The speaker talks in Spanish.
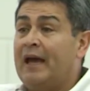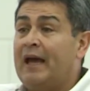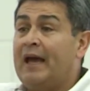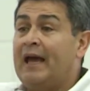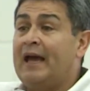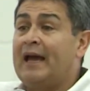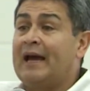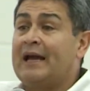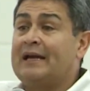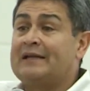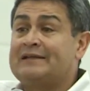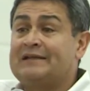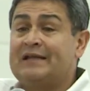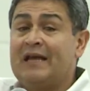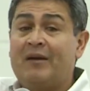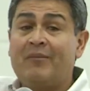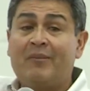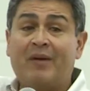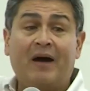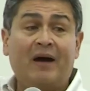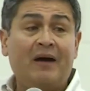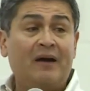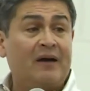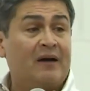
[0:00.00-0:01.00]
en el
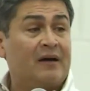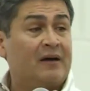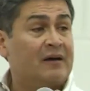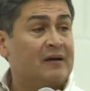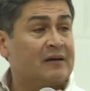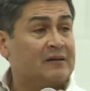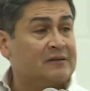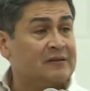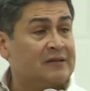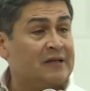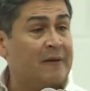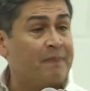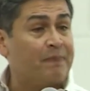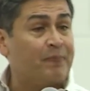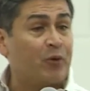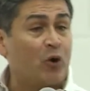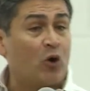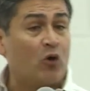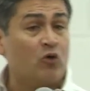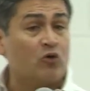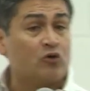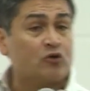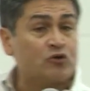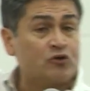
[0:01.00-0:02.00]
tema de
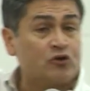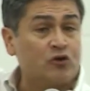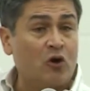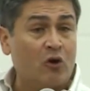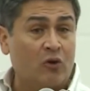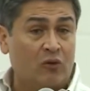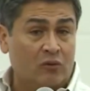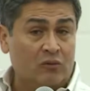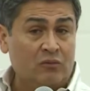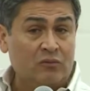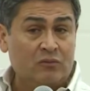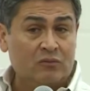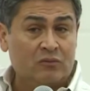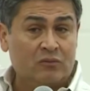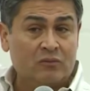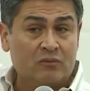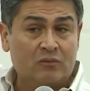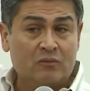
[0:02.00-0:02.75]
producción